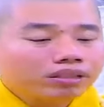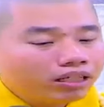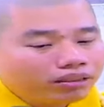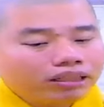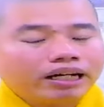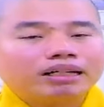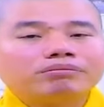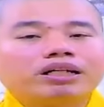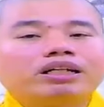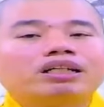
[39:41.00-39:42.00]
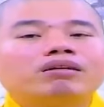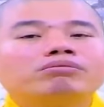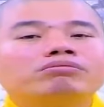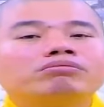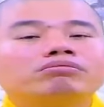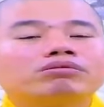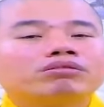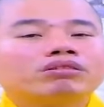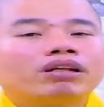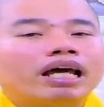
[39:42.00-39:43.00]
tuy rằng mình không
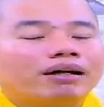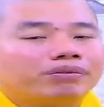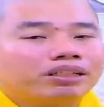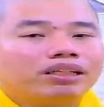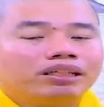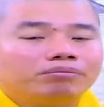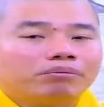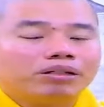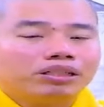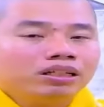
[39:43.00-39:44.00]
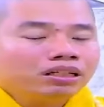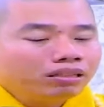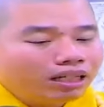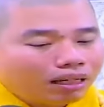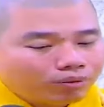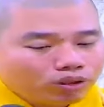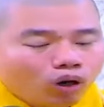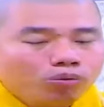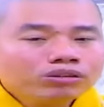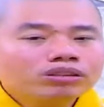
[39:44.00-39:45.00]
có làm cái chuyện mà mình đi làm cho
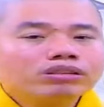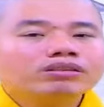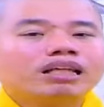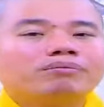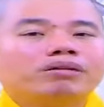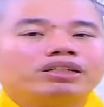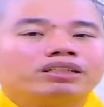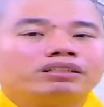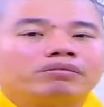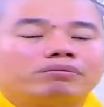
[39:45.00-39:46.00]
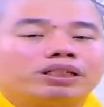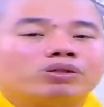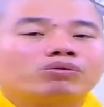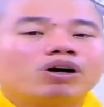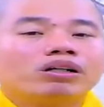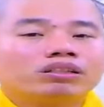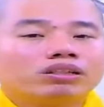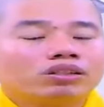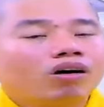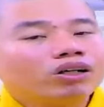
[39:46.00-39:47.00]
tổn thương lương tâm mình nhưng mà mình cũng có cái
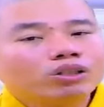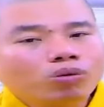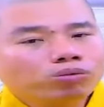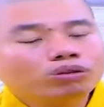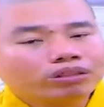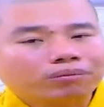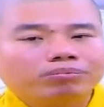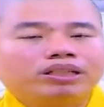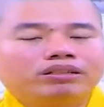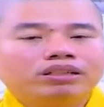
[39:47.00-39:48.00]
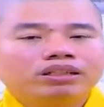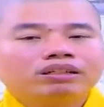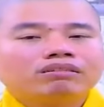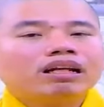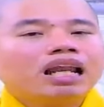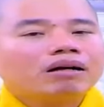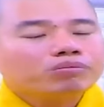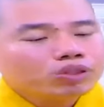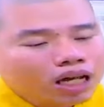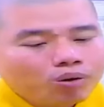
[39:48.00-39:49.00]
sự thôi thúc lương tâm mình để
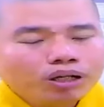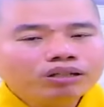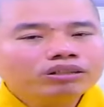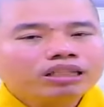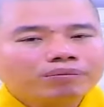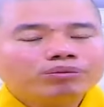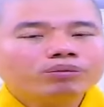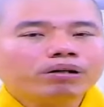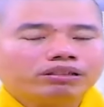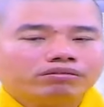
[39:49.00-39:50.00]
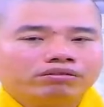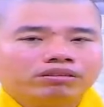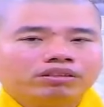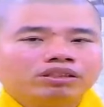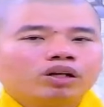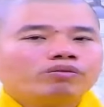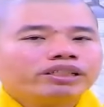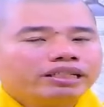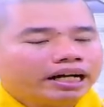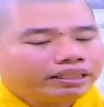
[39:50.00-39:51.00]
làm sao cái lương tâm của mình nó
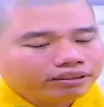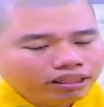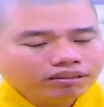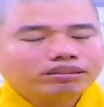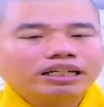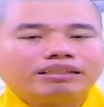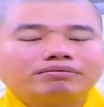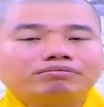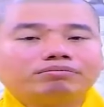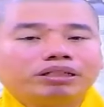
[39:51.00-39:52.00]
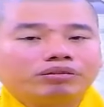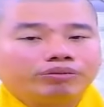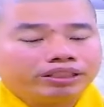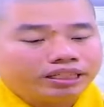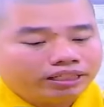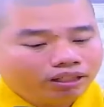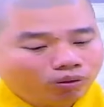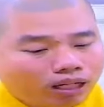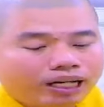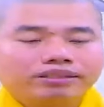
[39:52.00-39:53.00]
phải nhận thức rằng mình phải chỉnh
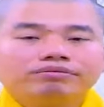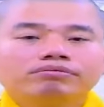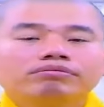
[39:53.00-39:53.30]
đốn lại